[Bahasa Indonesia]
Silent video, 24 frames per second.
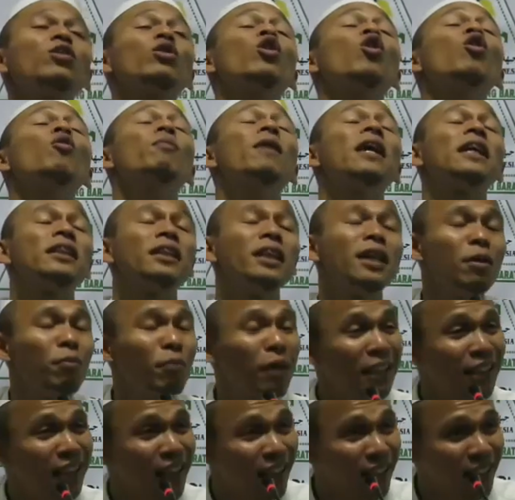loba ting
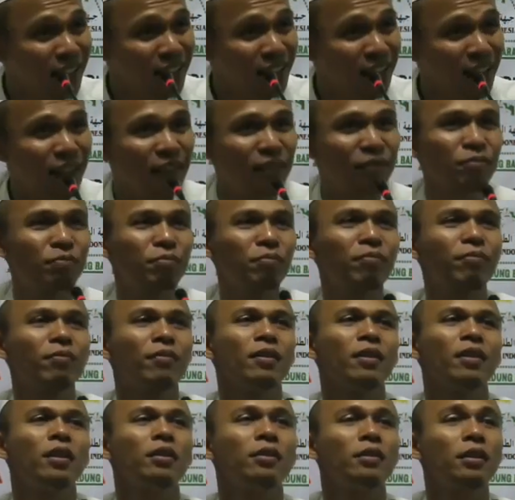iya,
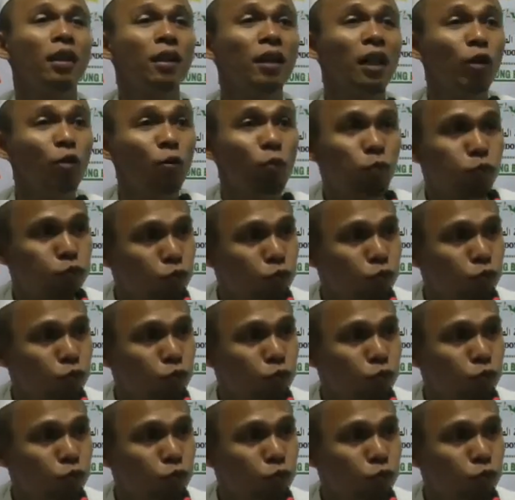terlalu